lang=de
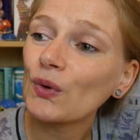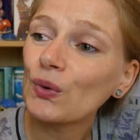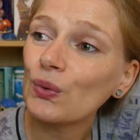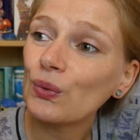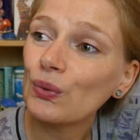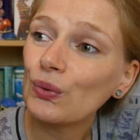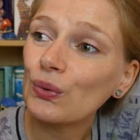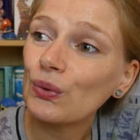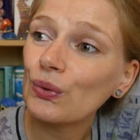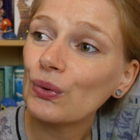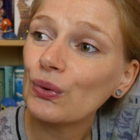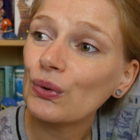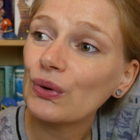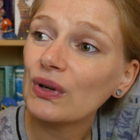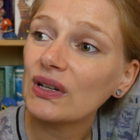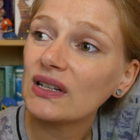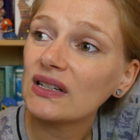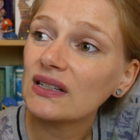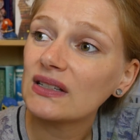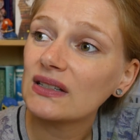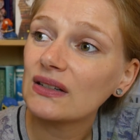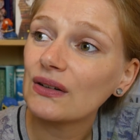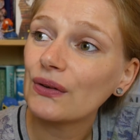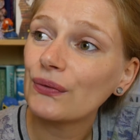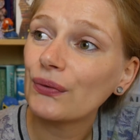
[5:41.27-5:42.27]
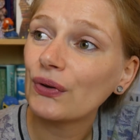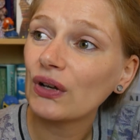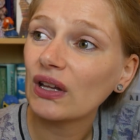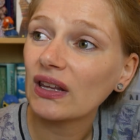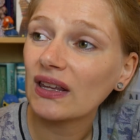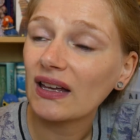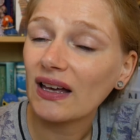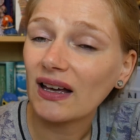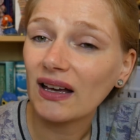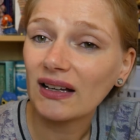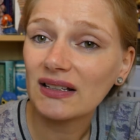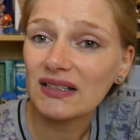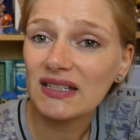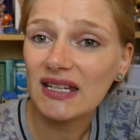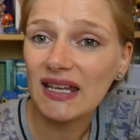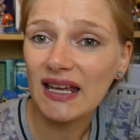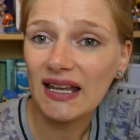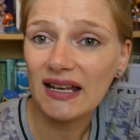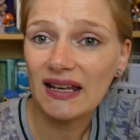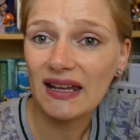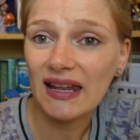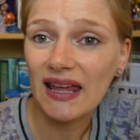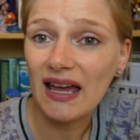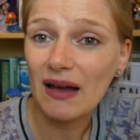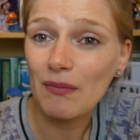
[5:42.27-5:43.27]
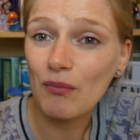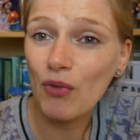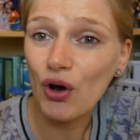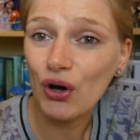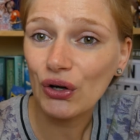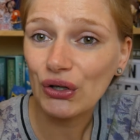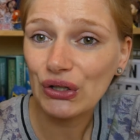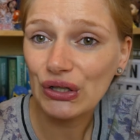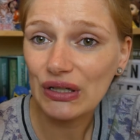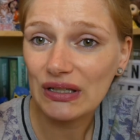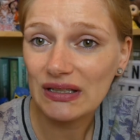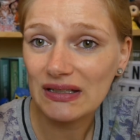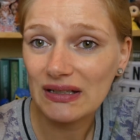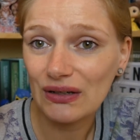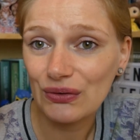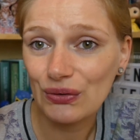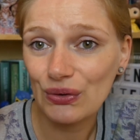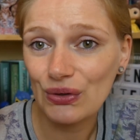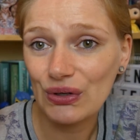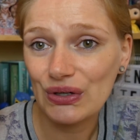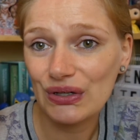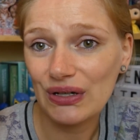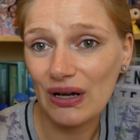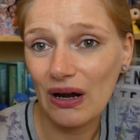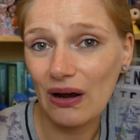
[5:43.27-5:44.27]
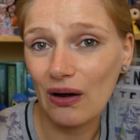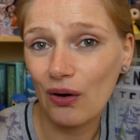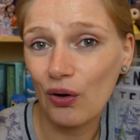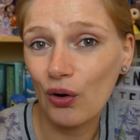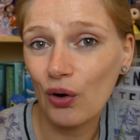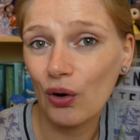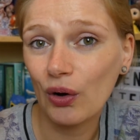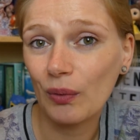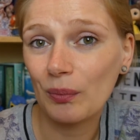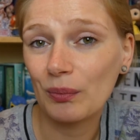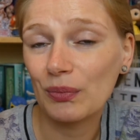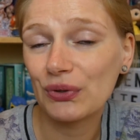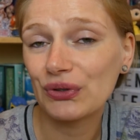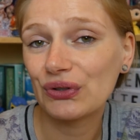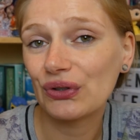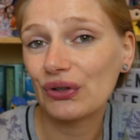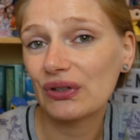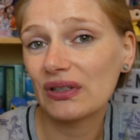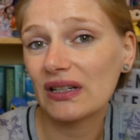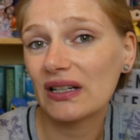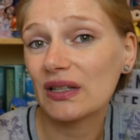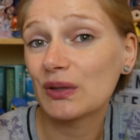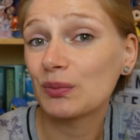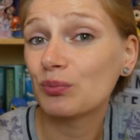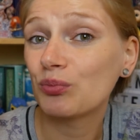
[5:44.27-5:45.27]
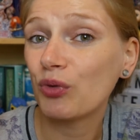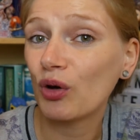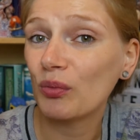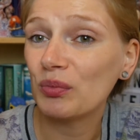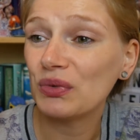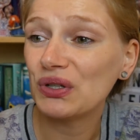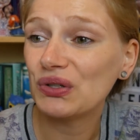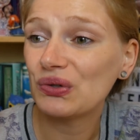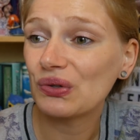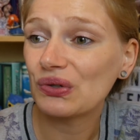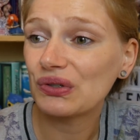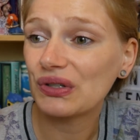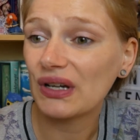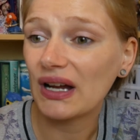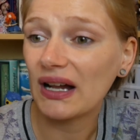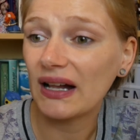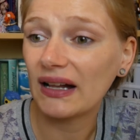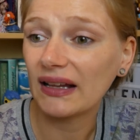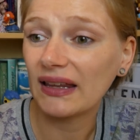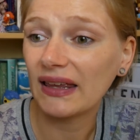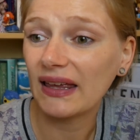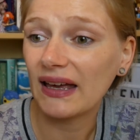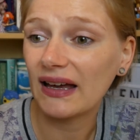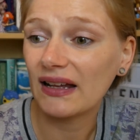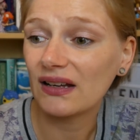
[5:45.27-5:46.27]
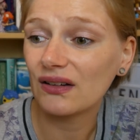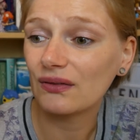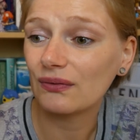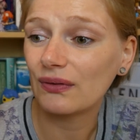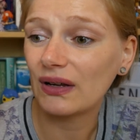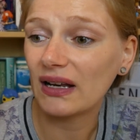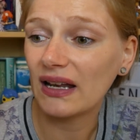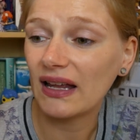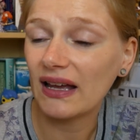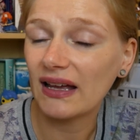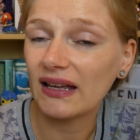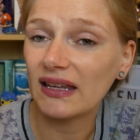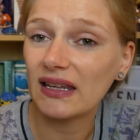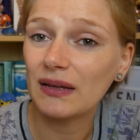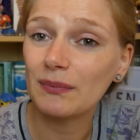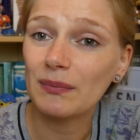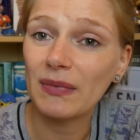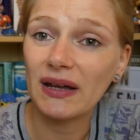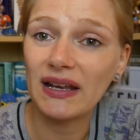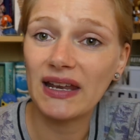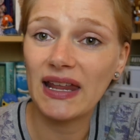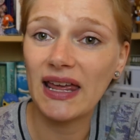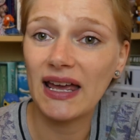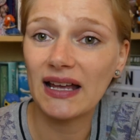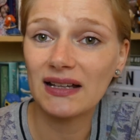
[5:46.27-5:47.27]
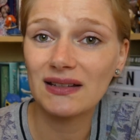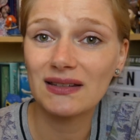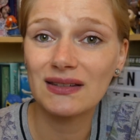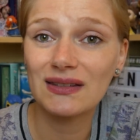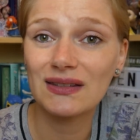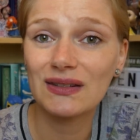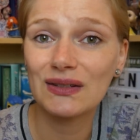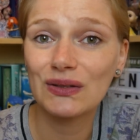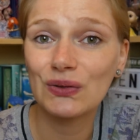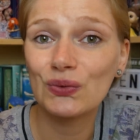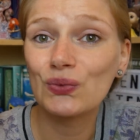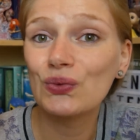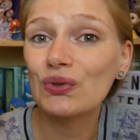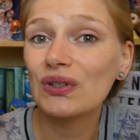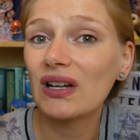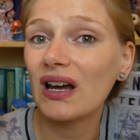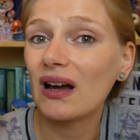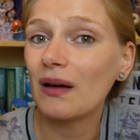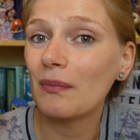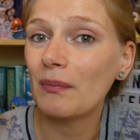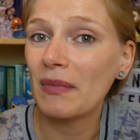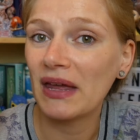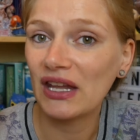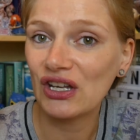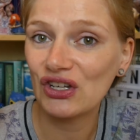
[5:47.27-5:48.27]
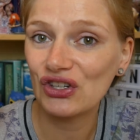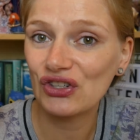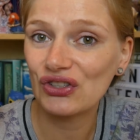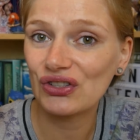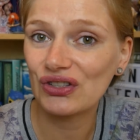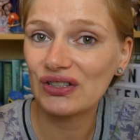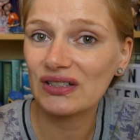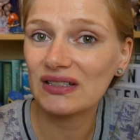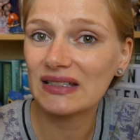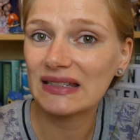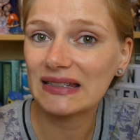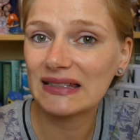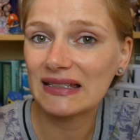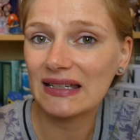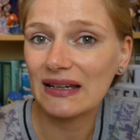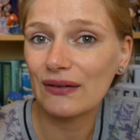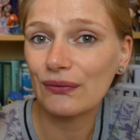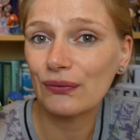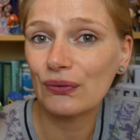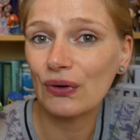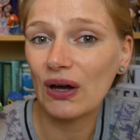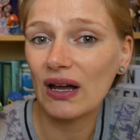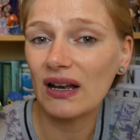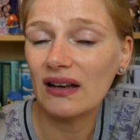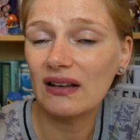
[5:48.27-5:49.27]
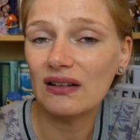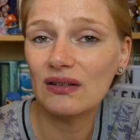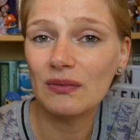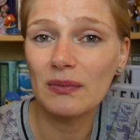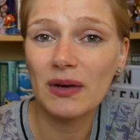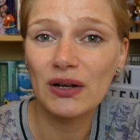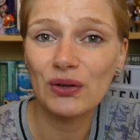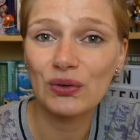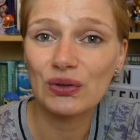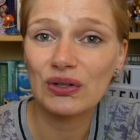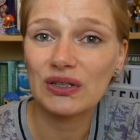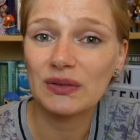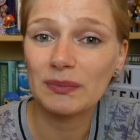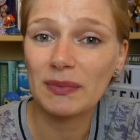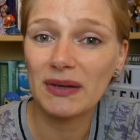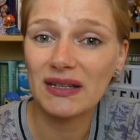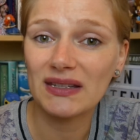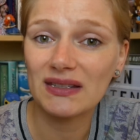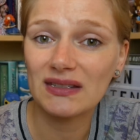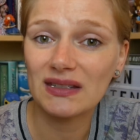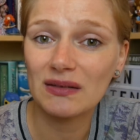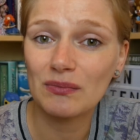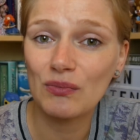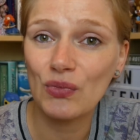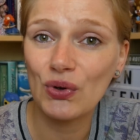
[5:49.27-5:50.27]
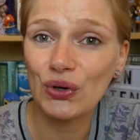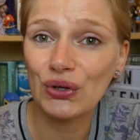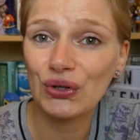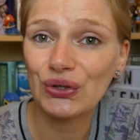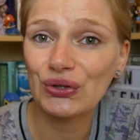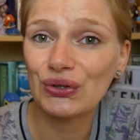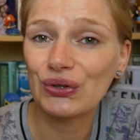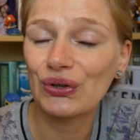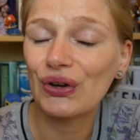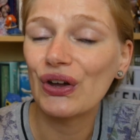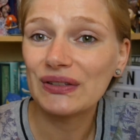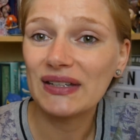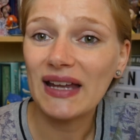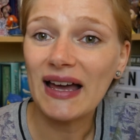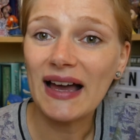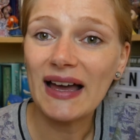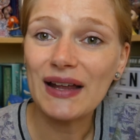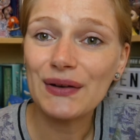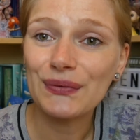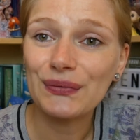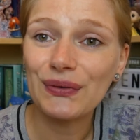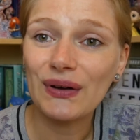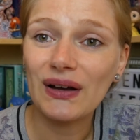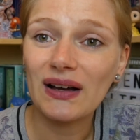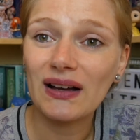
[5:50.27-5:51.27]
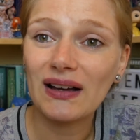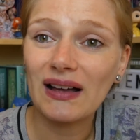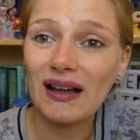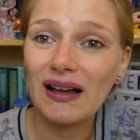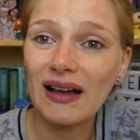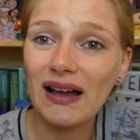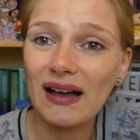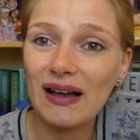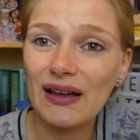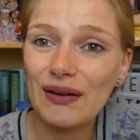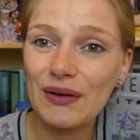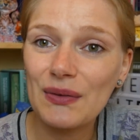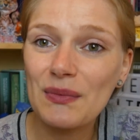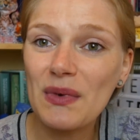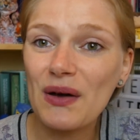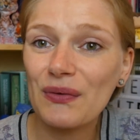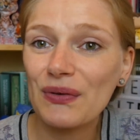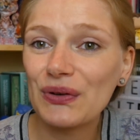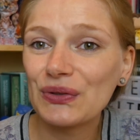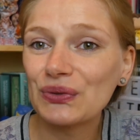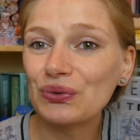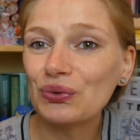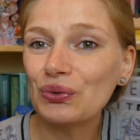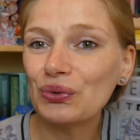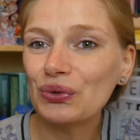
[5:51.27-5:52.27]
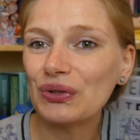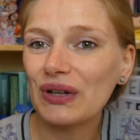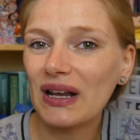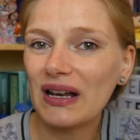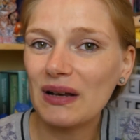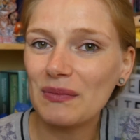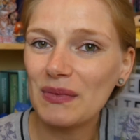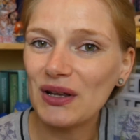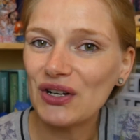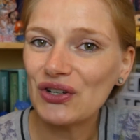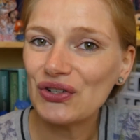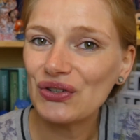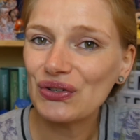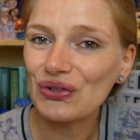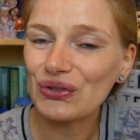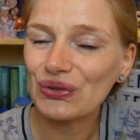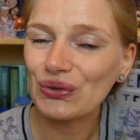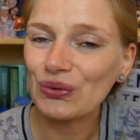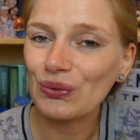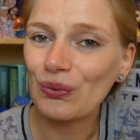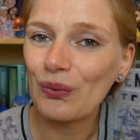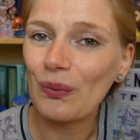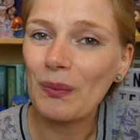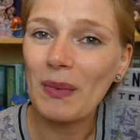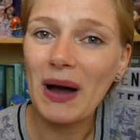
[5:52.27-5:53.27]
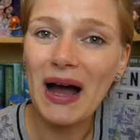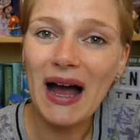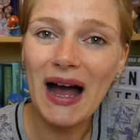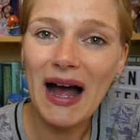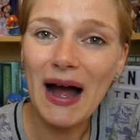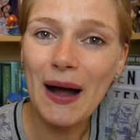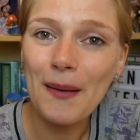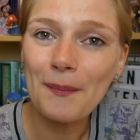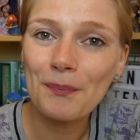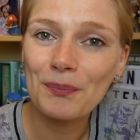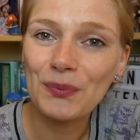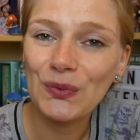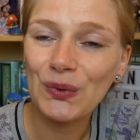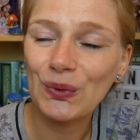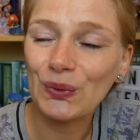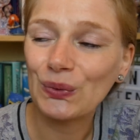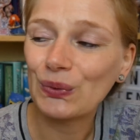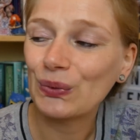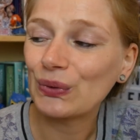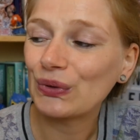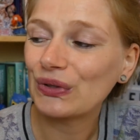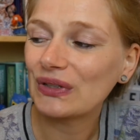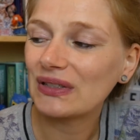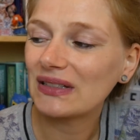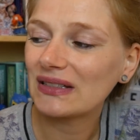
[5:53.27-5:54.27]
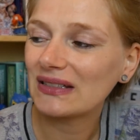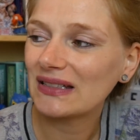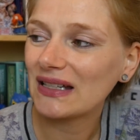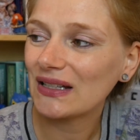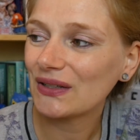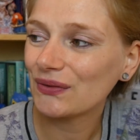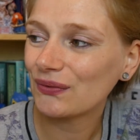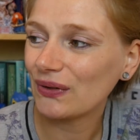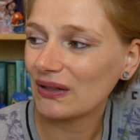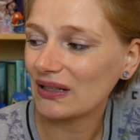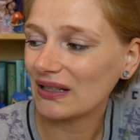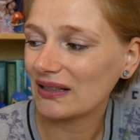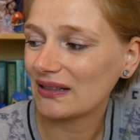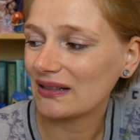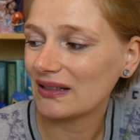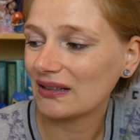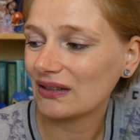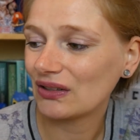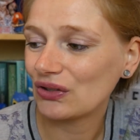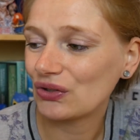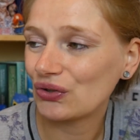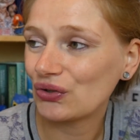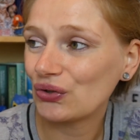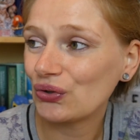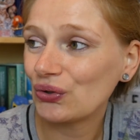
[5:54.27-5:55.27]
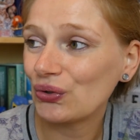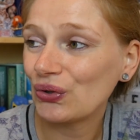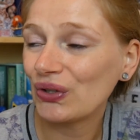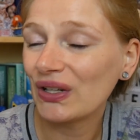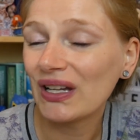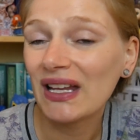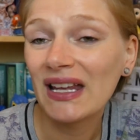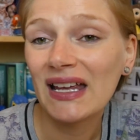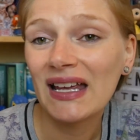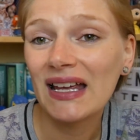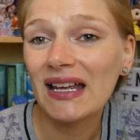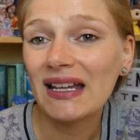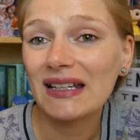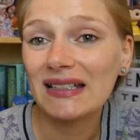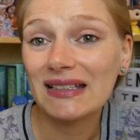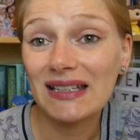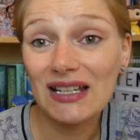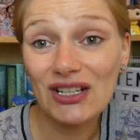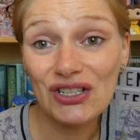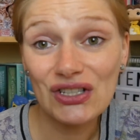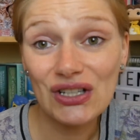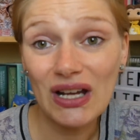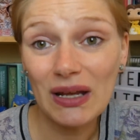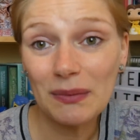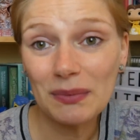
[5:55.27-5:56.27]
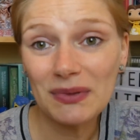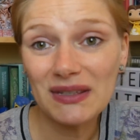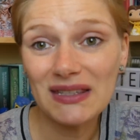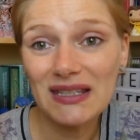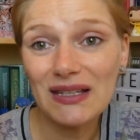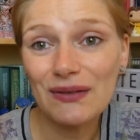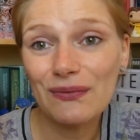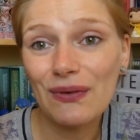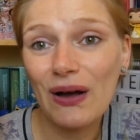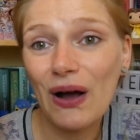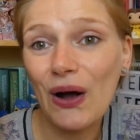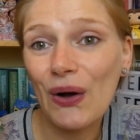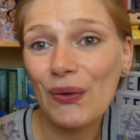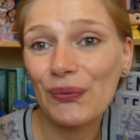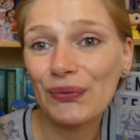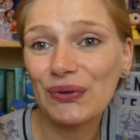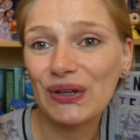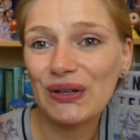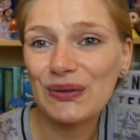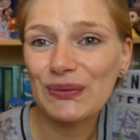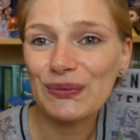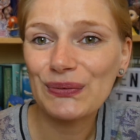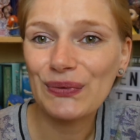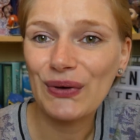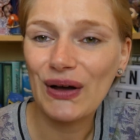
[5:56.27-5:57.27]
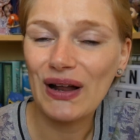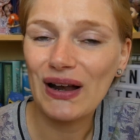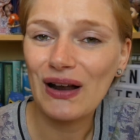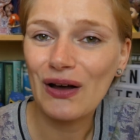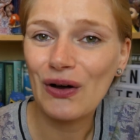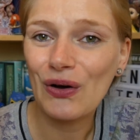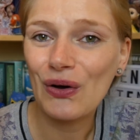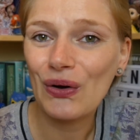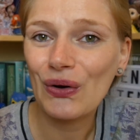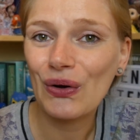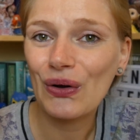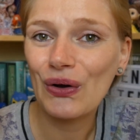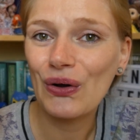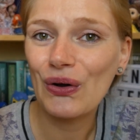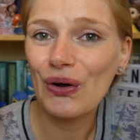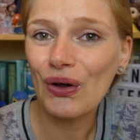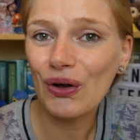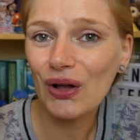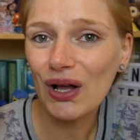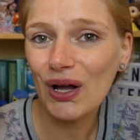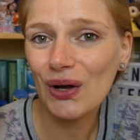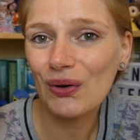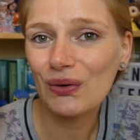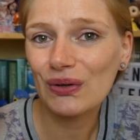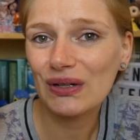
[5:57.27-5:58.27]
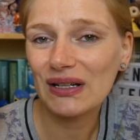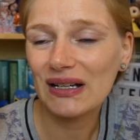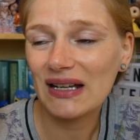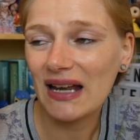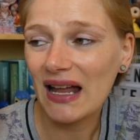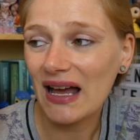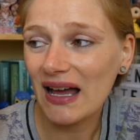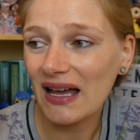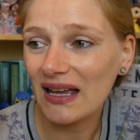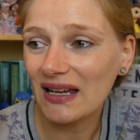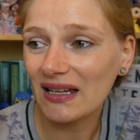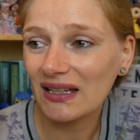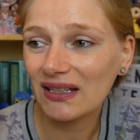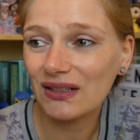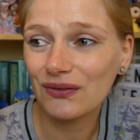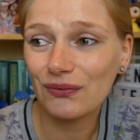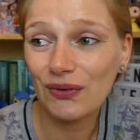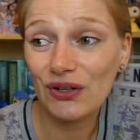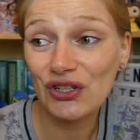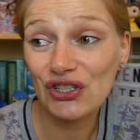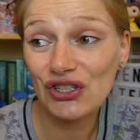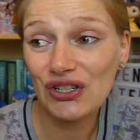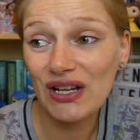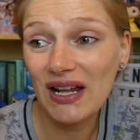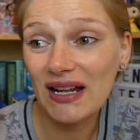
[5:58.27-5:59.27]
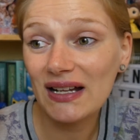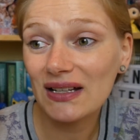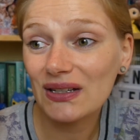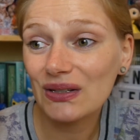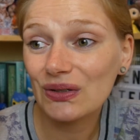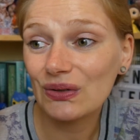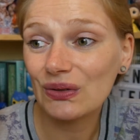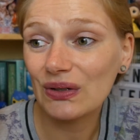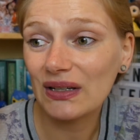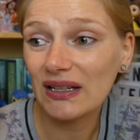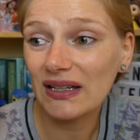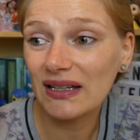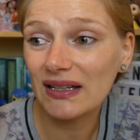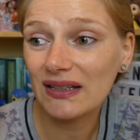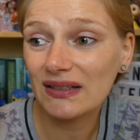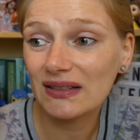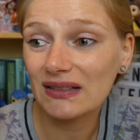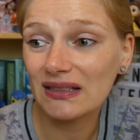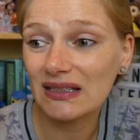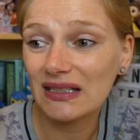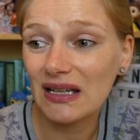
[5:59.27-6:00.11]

Und von den Charakteren her mochte ich natürlich auch besonders Bobby total gerne, weil er eben ein herzensguter Mensch ist, der für alle immer nur das Beste möchte, der einfach immer versucht, alle Menschen zu umarmen und das fand ich sehr, sehr schön. Der Schreibstil war auf jeden Fall auch locker und leicht, war schnell zu lesen.